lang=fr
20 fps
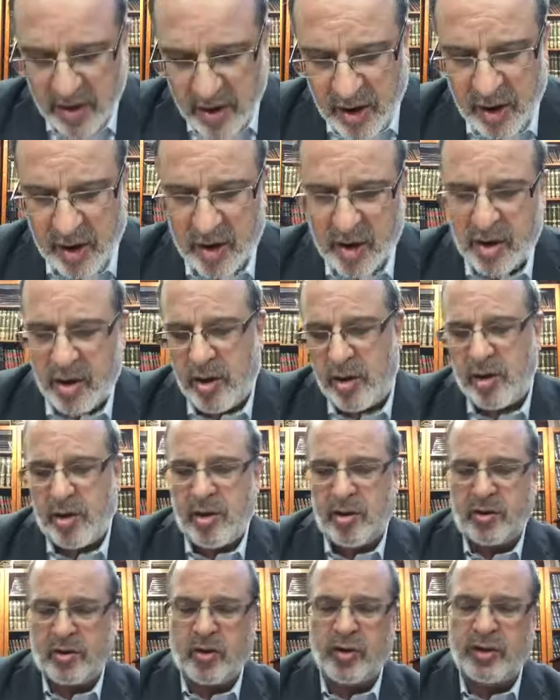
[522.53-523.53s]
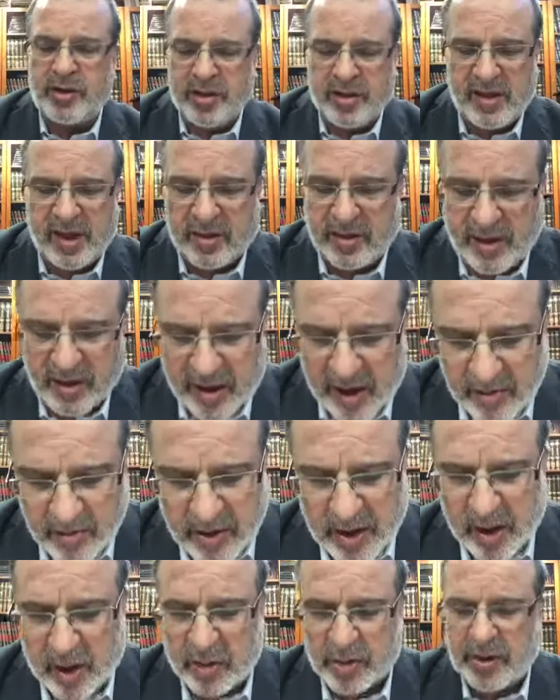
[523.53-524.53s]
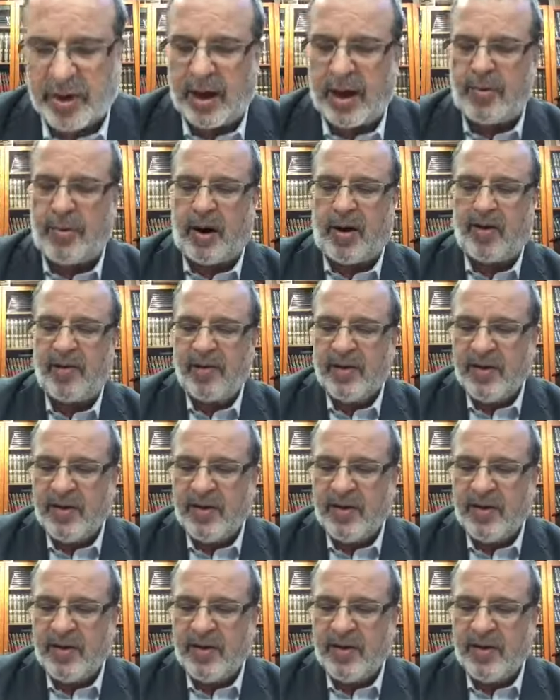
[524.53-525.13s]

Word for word: euh, que des tzadikim qui rentrent là-bas.